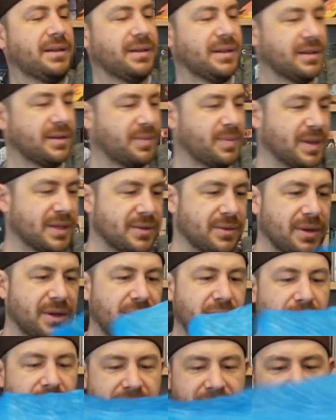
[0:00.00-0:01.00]
Ich
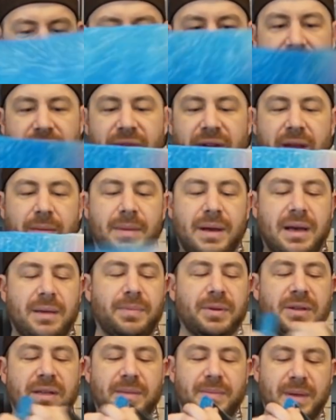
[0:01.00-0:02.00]
persönlich kotze darauf ja immer
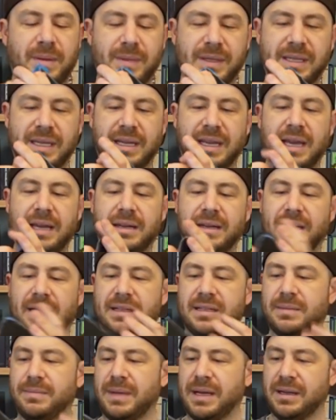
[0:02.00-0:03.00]
ab. Ich helfe ja immer sehr gerne
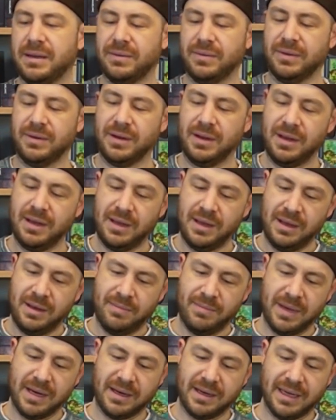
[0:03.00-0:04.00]
glatte Matten und
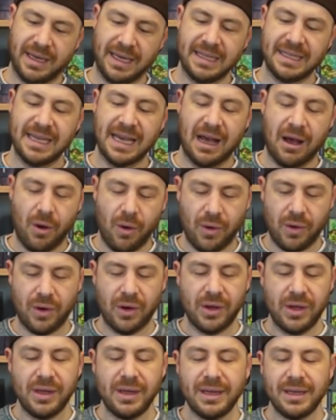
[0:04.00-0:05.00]
man kriegt ja
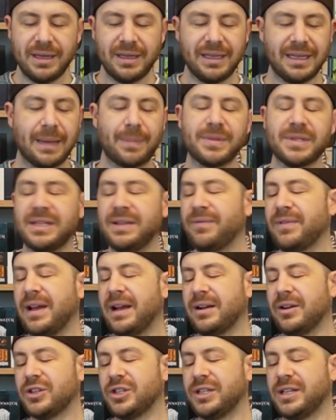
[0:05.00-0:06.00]
auch, ich habe die
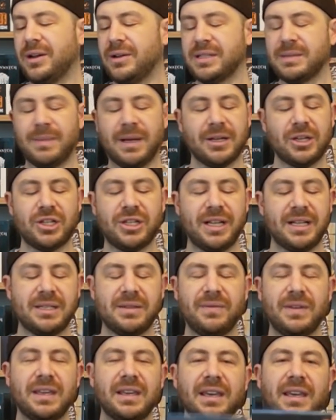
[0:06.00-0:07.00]
Frage auch schon tausendmal gestellt,
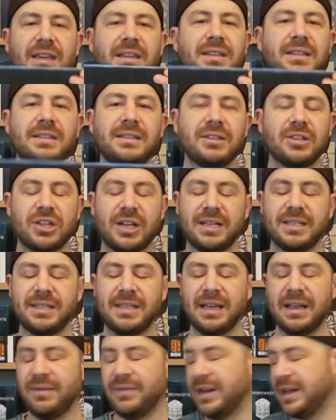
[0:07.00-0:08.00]
so wie kriege ich diese scheiß
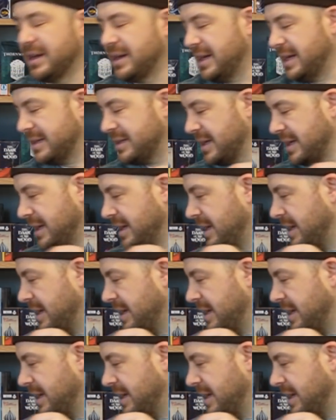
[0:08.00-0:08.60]
Dinger wieder glatt?